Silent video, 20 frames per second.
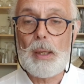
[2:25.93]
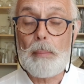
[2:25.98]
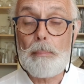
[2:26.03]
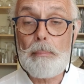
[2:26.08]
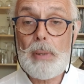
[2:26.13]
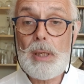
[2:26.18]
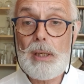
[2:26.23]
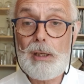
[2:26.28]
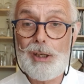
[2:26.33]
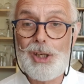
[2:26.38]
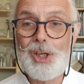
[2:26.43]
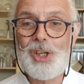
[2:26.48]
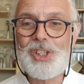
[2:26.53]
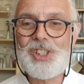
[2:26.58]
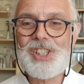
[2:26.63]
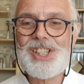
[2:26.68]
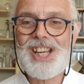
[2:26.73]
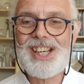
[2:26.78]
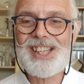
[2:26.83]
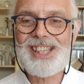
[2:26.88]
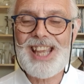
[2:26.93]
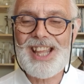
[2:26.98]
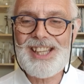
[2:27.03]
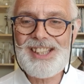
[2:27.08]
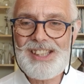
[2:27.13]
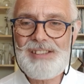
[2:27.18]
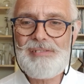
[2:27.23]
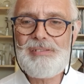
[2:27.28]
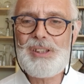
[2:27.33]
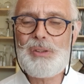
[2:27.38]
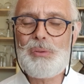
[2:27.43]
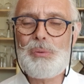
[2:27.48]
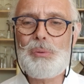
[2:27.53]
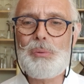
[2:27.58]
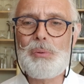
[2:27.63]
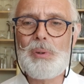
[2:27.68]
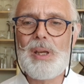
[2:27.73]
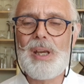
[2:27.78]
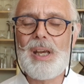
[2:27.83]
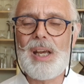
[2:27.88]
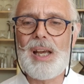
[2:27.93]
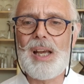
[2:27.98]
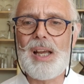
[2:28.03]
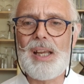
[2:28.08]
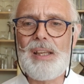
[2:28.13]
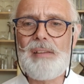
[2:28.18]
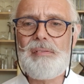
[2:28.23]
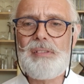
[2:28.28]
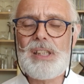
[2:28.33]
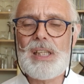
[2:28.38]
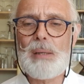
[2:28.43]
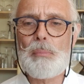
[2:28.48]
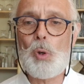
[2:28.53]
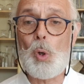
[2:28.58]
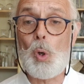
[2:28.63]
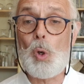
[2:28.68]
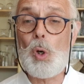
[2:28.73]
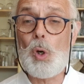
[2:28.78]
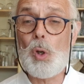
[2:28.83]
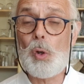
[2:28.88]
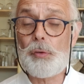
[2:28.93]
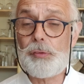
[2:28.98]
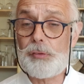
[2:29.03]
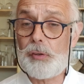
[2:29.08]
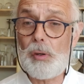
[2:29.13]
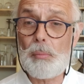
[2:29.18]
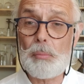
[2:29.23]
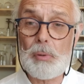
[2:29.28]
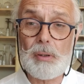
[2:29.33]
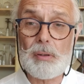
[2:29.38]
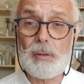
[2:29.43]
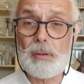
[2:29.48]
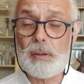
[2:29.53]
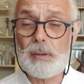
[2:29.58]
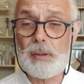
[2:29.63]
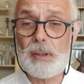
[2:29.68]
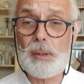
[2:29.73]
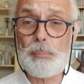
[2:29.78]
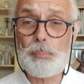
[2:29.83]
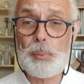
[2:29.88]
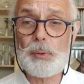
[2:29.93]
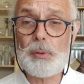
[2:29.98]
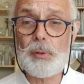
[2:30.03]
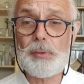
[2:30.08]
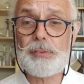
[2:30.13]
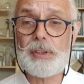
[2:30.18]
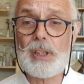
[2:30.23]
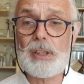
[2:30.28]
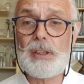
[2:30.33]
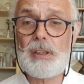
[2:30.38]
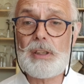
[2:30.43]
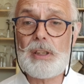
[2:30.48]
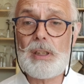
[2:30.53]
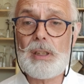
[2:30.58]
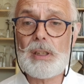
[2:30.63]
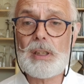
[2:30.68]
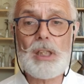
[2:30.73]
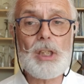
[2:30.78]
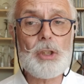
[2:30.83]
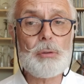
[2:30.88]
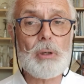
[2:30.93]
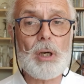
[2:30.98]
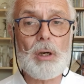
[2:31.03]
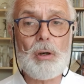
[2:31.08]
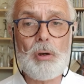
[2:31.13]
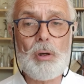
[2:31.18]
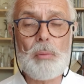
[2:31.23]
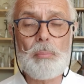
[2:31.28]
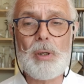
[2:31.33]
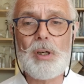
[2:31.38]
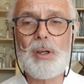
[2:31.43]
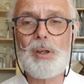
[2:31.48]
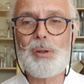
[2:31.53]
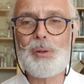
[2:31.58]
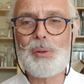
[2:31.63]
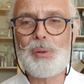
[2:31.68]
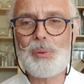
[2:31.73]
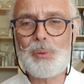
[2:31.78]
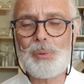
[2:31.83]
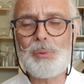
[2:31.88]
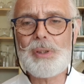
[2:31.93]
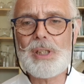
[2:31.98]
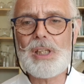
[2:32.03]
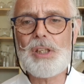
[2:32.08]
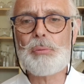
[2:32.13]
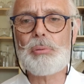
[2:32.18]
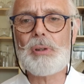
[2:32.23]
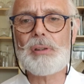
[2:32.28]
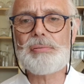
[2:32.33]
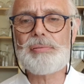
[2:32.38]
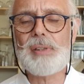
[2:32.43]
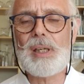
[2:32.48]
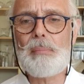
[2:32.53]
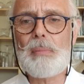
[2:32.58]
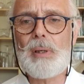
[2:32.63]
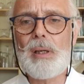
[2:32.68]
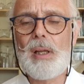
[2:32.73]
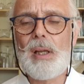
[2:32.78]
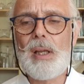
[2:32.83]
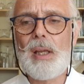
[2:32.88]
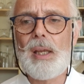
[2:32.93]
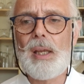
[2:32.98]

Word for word: mais chaque individu a évidemment l'ensemble des potentialités, qu'ils soient hommes ou qu'ils soient femmes,